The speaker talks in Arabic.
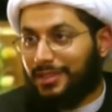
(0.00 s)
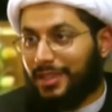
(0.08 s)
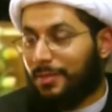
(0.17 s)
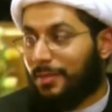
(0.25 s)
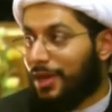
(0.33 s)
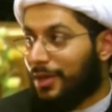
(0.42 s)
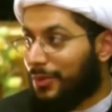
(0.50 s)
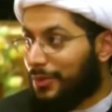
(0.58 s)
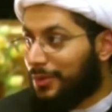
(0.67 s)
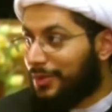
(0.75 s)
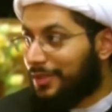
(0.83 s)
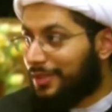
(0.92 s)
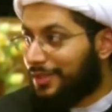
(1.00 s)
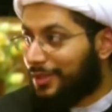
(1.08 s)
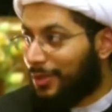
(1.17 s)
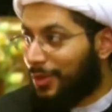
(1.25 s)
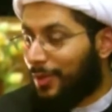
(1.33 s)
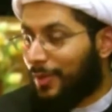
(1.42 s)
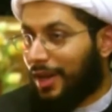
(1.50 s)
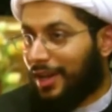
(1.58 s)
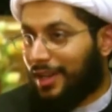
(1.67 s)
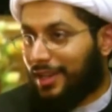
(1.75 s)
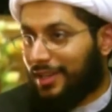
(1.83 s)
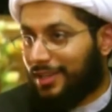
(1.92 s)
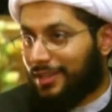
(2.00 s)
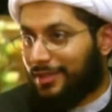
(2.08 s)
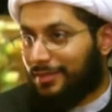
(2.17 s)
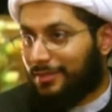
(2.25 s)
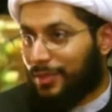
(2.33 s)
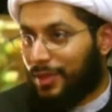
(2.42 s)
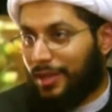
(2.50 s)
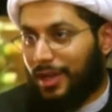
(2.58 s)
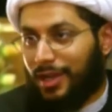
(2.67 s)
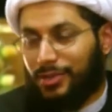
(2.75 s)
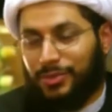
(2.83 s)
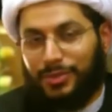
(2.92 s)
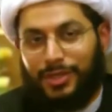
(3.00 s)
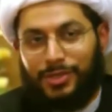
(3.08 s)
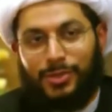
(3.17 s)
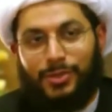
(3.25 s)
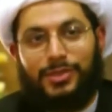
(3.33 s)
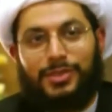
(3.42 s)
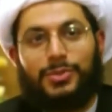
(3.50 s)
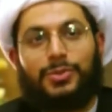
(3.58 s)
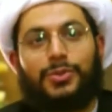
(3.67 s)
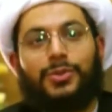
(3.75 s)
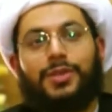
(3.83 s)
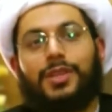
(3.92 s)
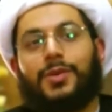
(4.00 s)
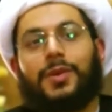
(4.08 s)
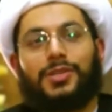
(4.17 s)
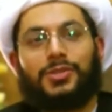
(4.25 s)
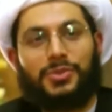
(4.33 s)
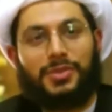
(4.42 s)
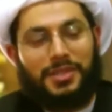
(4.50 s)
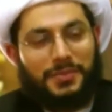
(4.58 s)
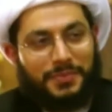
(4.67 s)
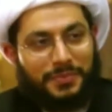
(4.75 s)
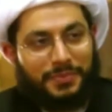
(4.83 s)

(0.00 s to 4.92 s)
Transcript: يعني ماكو يوم آخر مثل عاشوراء شلون أنت تقول كل يوم عاشوراء